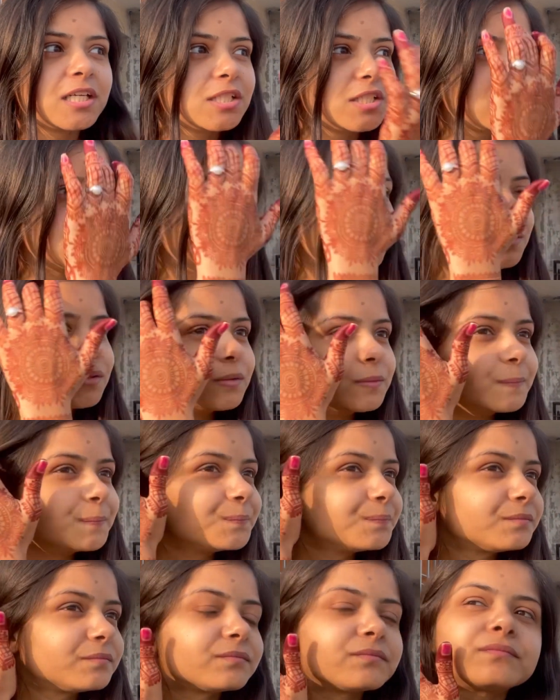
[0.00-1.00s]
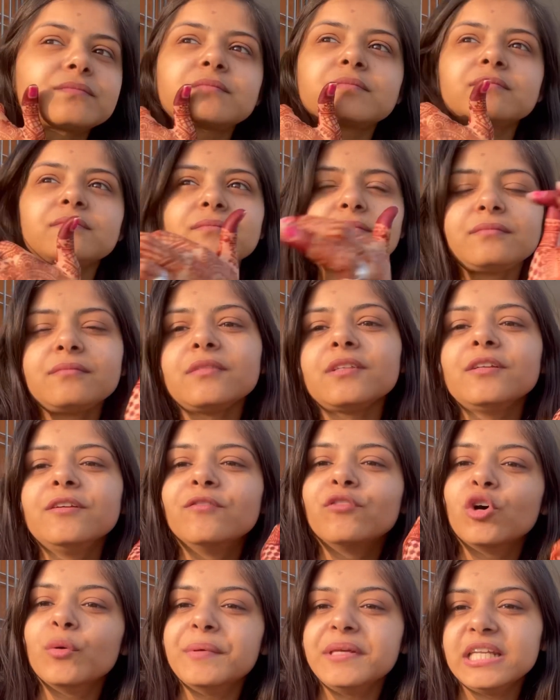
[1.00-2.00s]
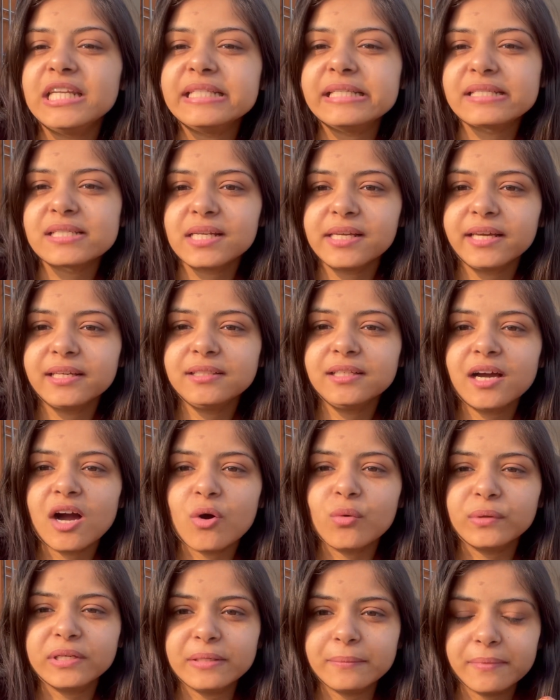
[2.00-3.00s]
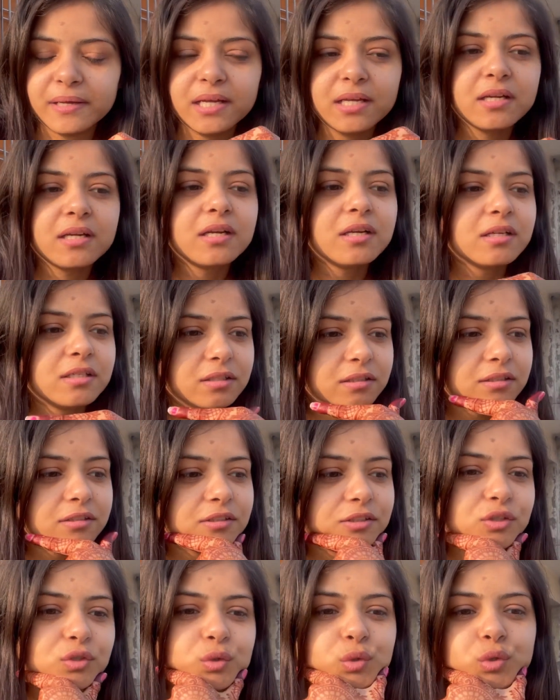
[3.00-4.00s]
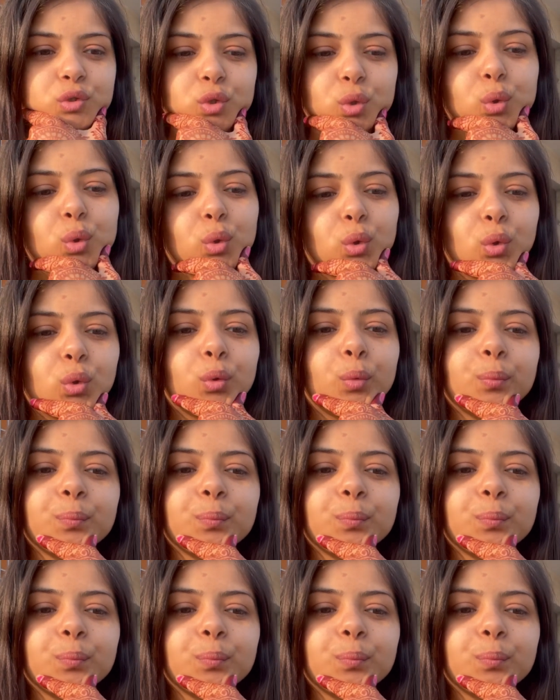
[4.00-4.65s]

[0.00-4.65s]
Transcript: सो so, वो भी नीचे चल के दिखाऊँगी मैं सो so,